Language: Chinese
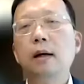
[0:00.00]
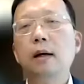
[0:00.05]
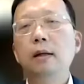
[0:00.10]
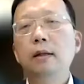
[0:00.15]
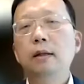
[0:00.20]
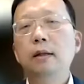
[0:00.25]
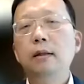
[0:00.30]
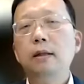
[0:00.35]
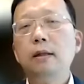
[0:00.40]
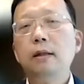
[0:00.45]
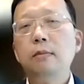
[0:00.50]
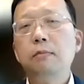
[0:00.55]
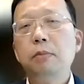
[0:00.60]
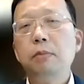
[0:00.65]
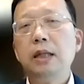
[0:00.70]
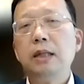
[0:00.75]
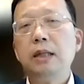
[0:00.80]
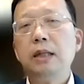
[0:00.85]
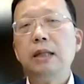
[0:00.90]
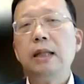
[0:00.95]
啊是
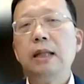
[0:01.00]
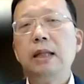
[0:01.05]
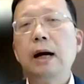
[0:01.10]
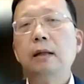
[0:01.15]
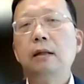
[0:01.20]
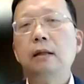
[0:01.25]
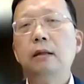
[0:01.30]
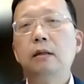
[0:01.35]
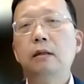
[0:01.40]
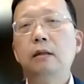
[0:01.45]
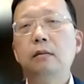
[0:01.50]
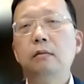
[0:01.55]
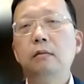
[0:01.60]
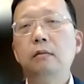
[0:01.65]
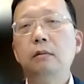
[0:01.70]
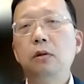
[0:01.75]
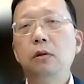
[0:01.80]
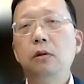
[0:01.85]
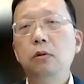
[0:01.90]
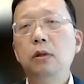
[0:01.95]
比其他的
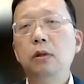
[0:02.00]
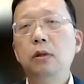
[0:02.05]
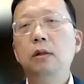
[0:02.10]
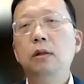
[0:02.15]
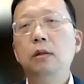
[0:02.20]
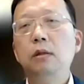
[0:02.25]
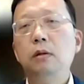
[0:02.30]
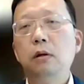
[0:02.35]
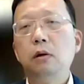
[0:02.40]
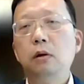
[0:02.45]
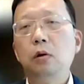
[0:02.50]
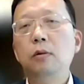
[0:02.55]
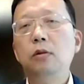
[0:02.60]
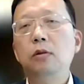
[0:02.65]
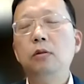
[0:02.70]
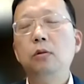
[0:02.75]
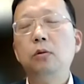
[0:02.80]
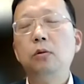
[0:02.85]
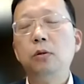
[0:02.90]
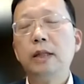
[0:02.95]
六个东
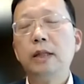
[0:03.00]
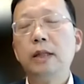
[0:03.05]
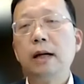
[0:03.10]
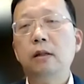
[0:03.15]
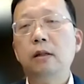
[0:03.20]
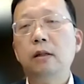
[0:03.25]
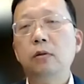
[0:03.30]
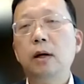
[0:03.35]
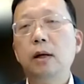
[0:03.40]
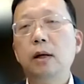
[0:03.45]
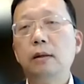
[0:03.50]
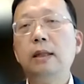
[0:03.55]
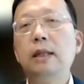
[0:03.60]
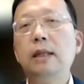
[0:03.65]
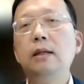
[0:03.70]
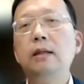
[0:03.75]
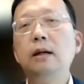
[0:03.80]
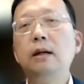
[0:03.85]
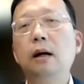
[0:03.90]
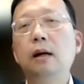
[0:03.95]
盟的国家呢都要
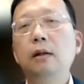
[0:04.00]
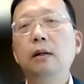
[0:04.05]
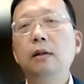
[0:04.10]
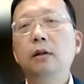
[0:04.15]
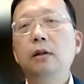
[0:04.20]
低的。